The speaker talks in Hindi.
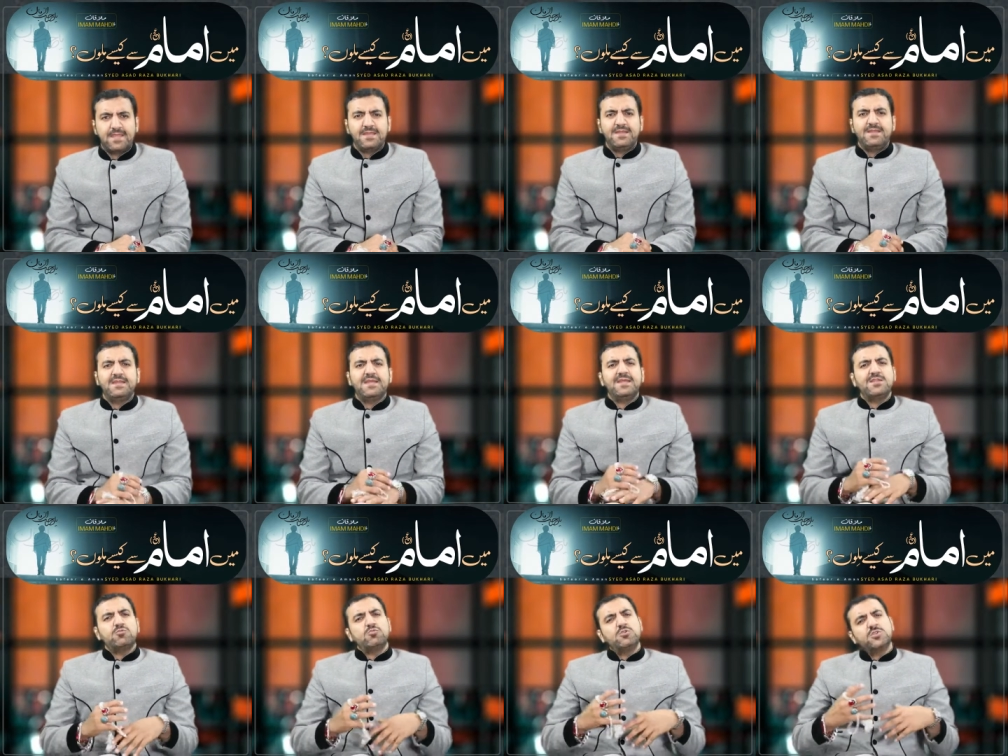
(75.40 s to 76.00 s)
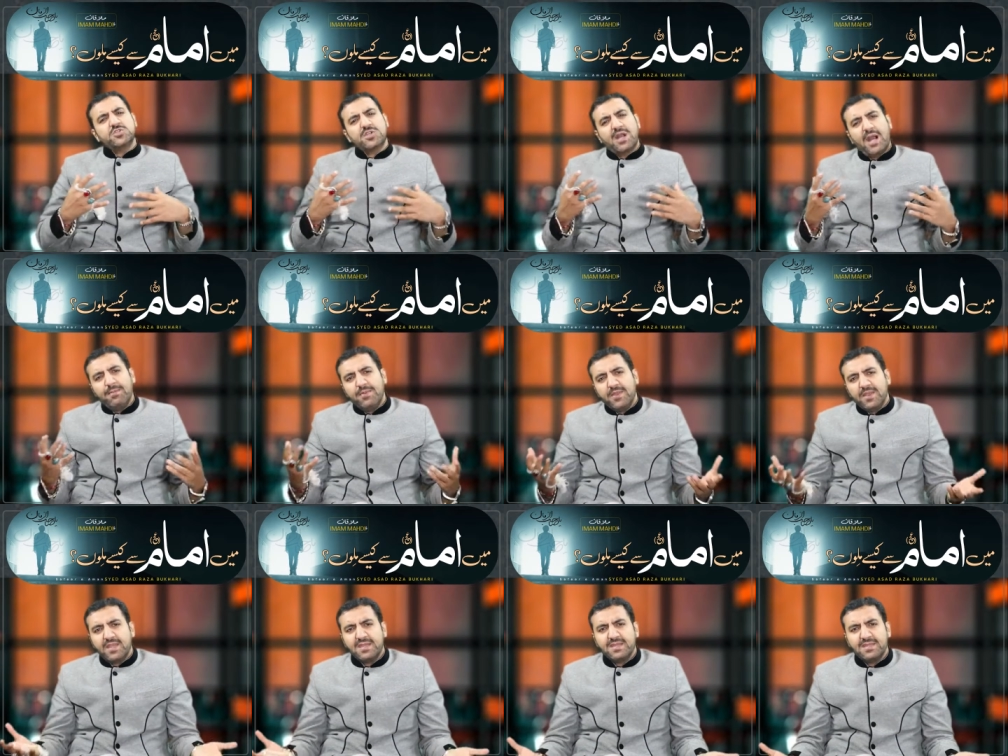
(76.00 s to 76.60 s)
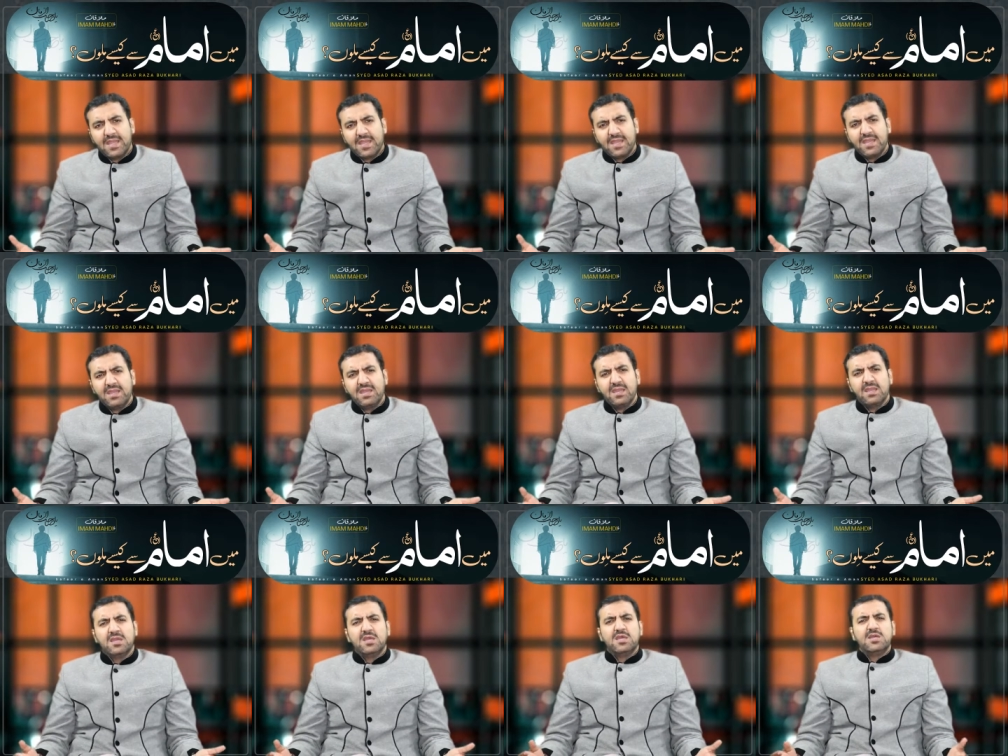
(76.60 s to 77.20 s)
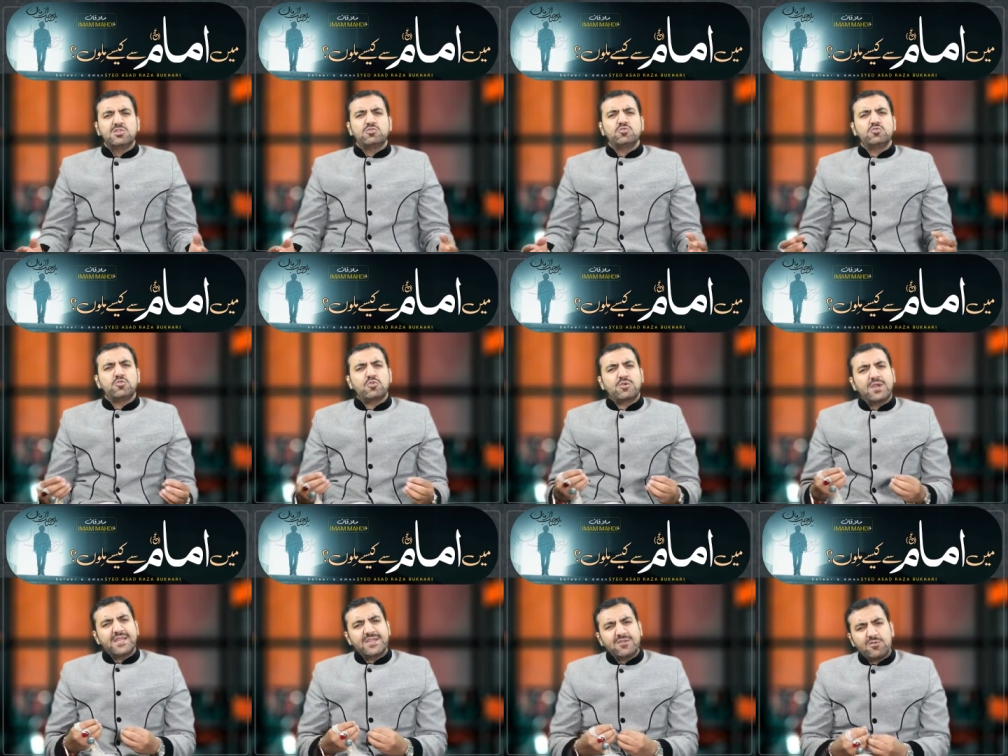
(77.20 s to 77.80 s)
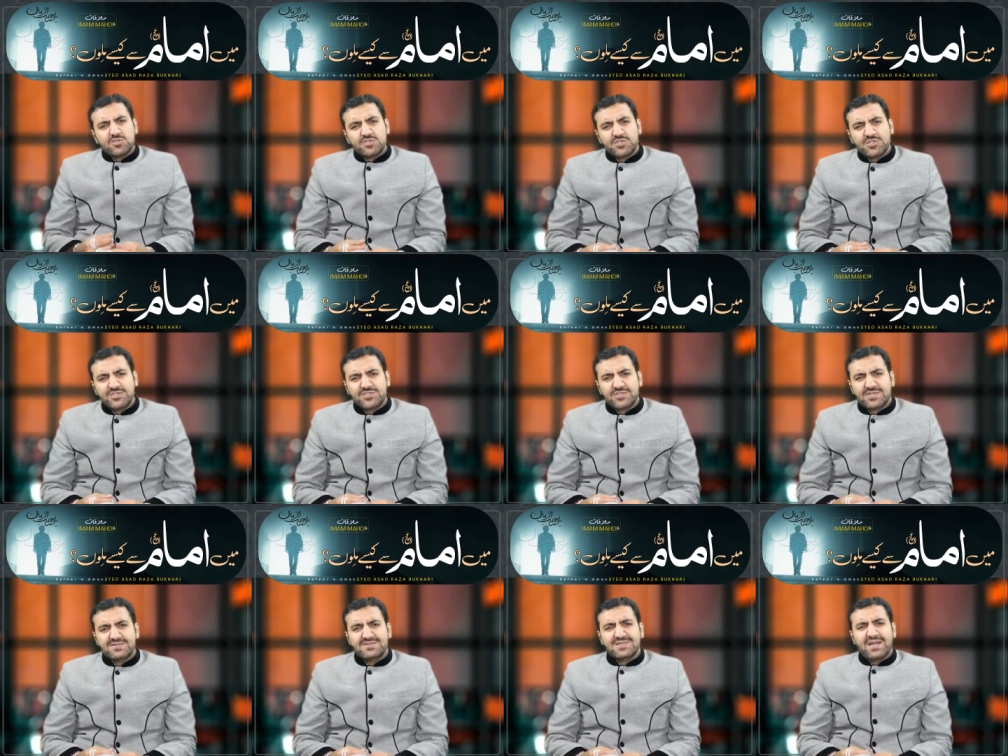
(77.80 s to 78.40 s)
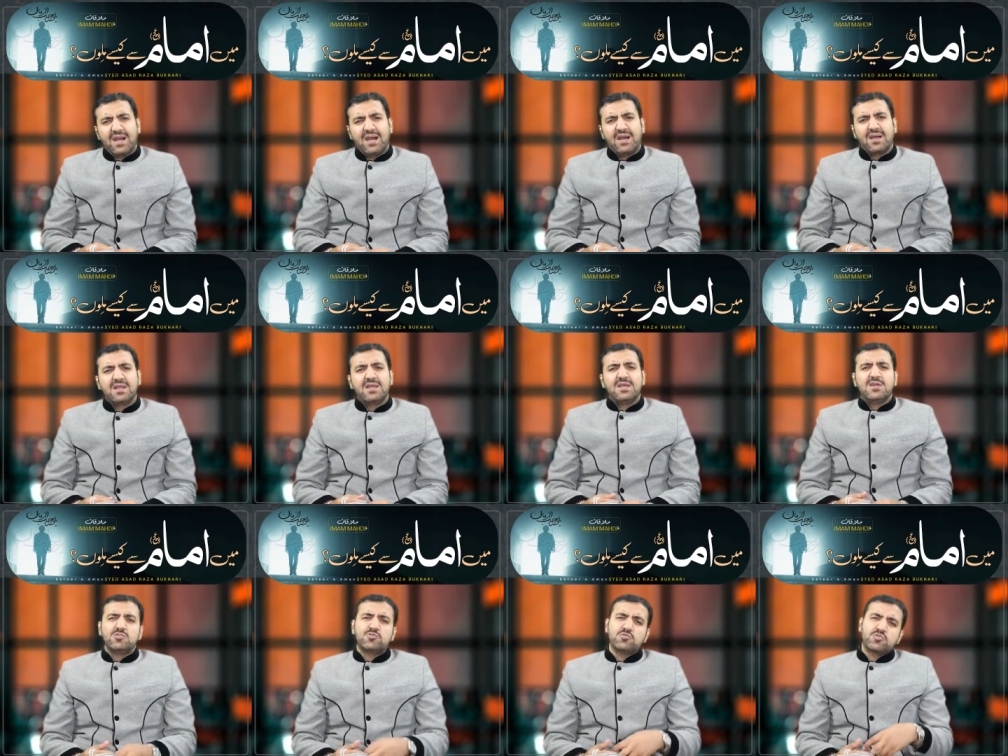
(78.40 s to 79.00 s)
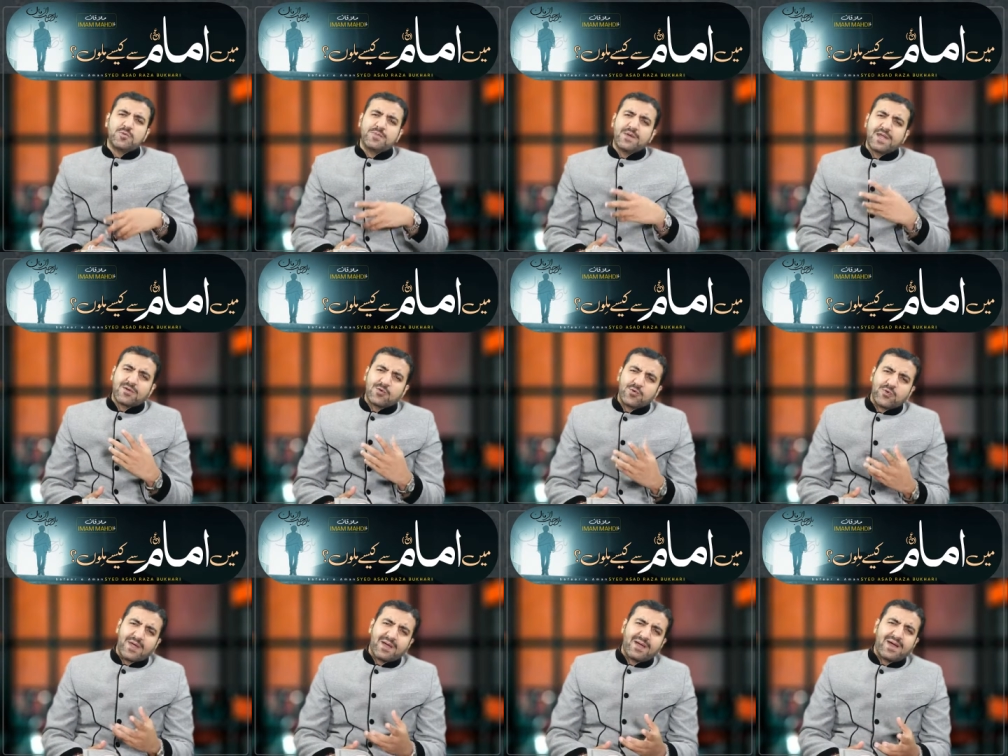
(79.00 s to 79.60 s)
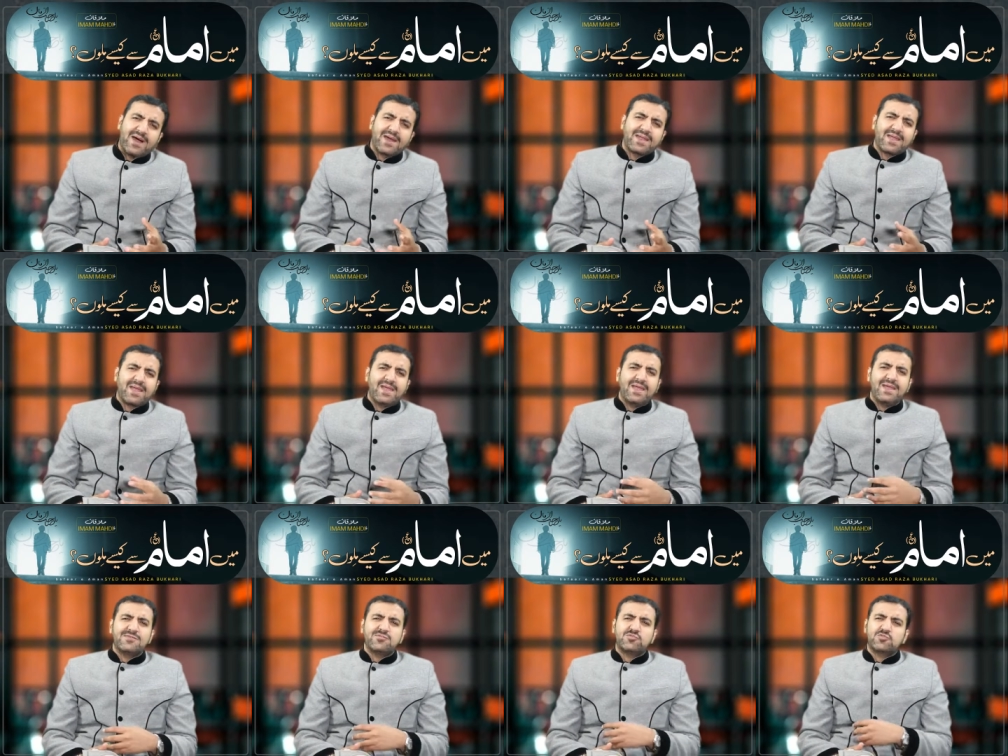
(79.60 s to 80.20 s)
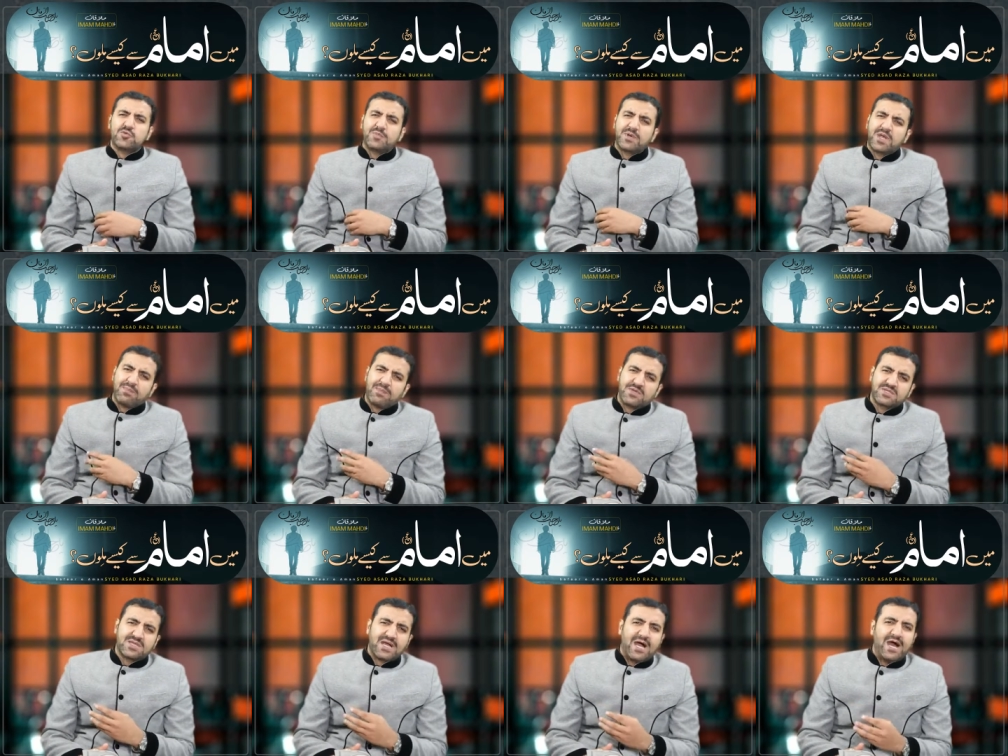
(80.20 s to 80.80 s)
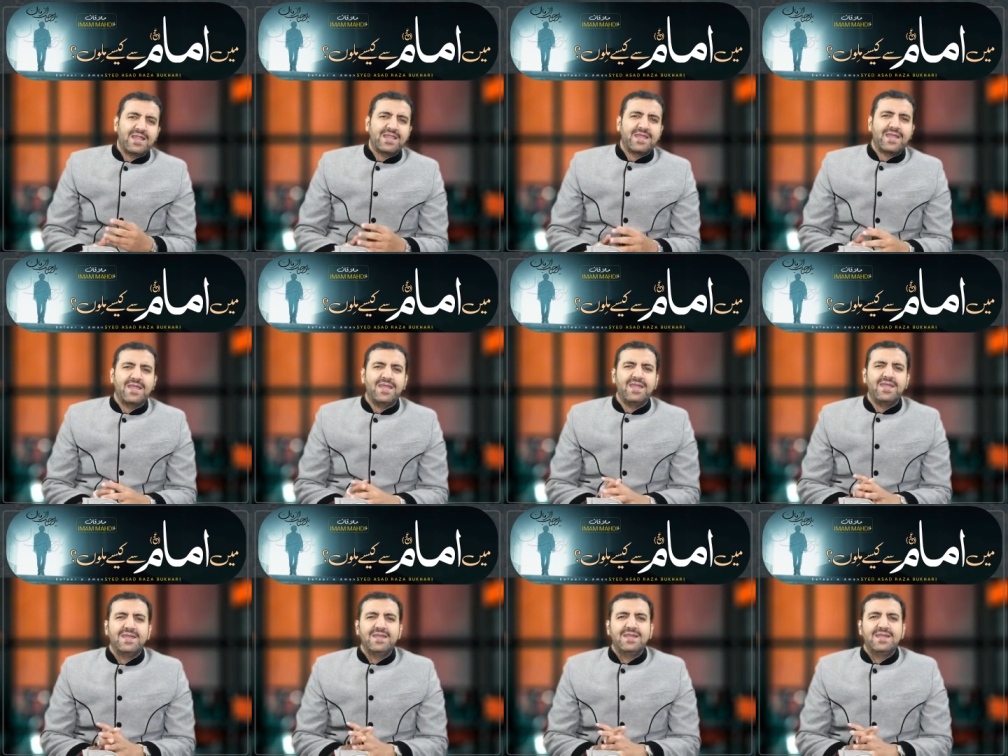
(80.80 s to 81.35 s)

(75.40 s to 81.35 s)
यानी नहीं तू इस काबिल नहीं है तू तो कर ही कुछ नहीं सकता तू तो बड़ा गुनागार है तू तो बड़ा बदकार है